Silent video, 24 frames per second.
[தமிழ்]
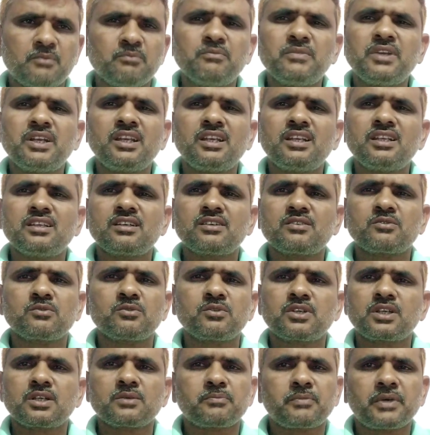கம்பெனியில்
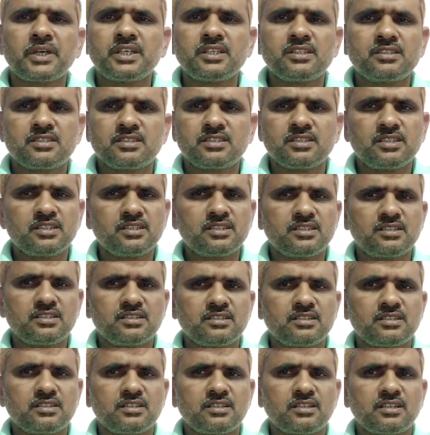கொடுக்குற பயிற்சி
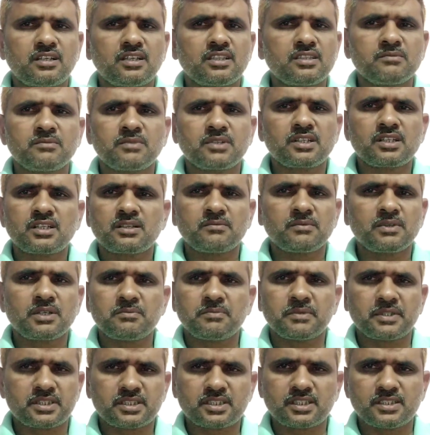அது மட்டும்
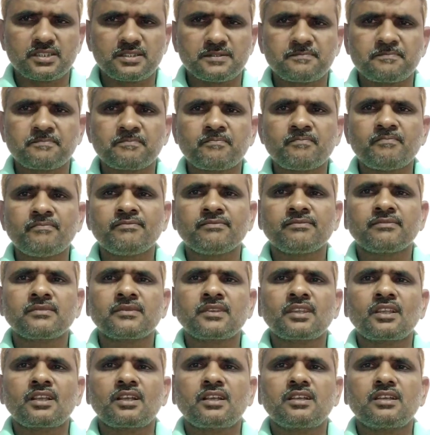நமக்கு பத்தாது
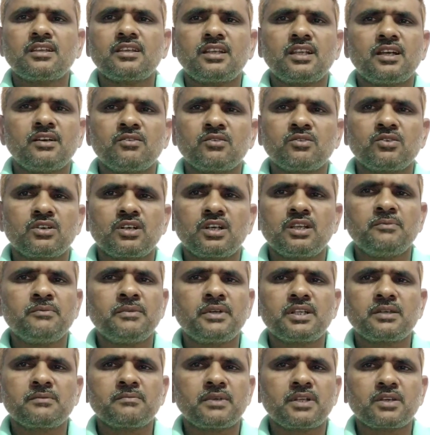ஏன்னா அவங்க ஒரு
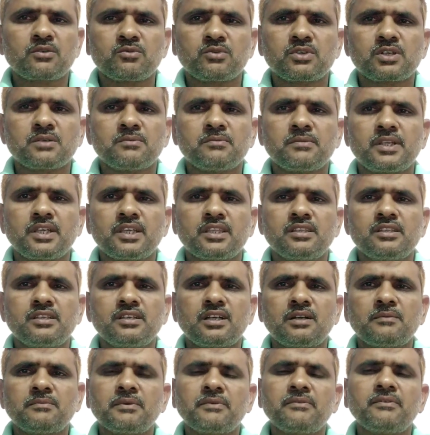லிமிட்டுக்கு மேலே கொடுக்க முடியாது
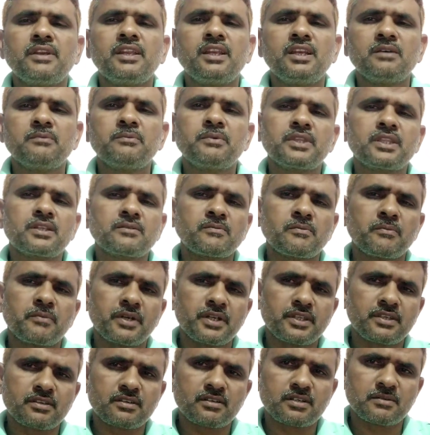அப்போ வெளியில் போய் தான் நம்ம
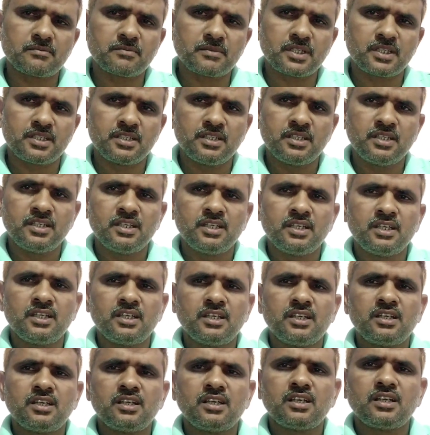படிக்கணும் நம்ம
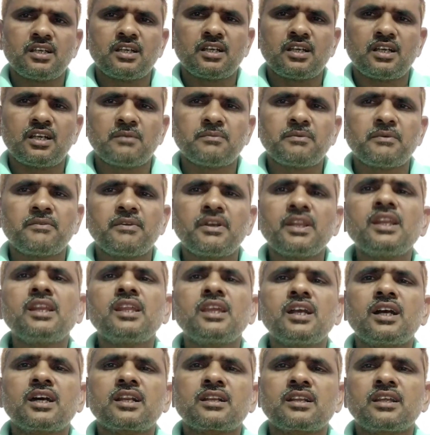அப்போ
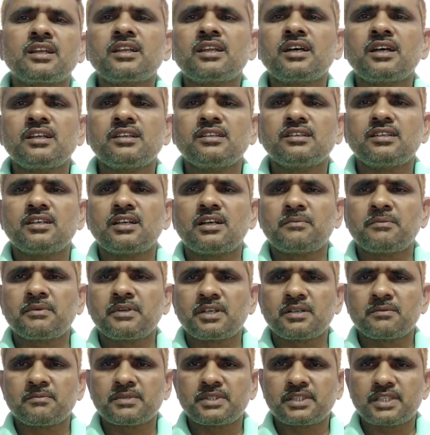வெளியில் யார் நல்ல ஆள்
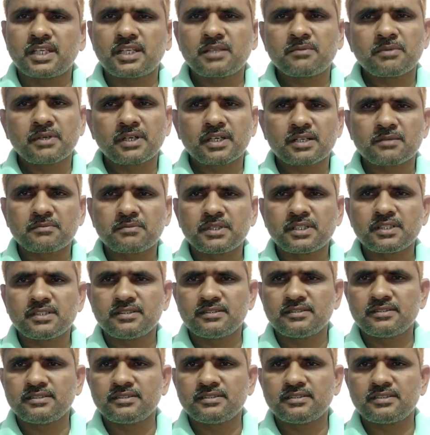அப்படின்னு நம்ம தேடி பார்க்குறப்ப
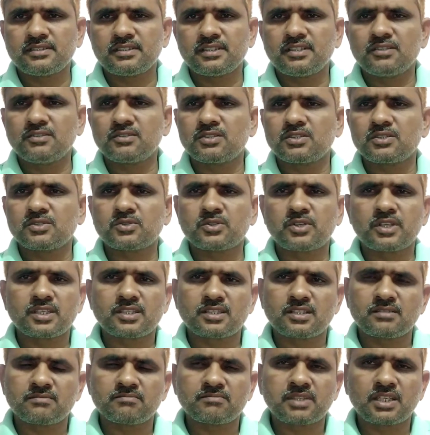அவர்
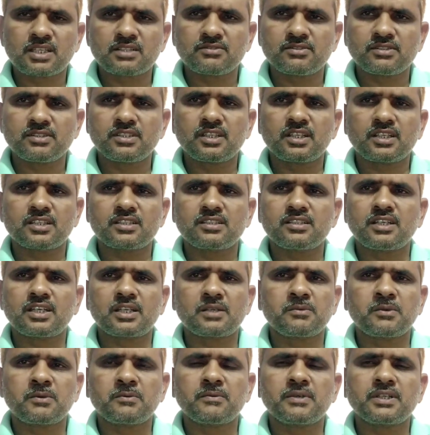சுரேசலம் சார் வந்து எனக்கு
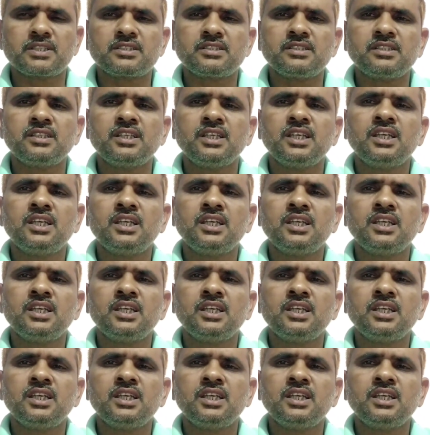அறிமுகமாச்சு